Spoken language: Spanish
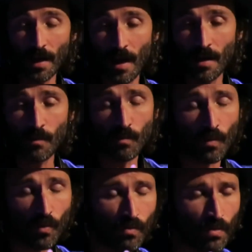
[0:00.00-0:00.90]
Que hay
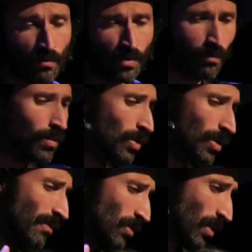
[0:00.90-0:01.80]
un,
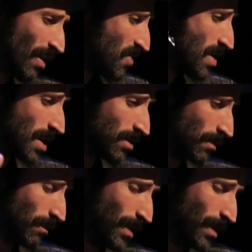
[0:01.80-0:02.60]
montón de fotografías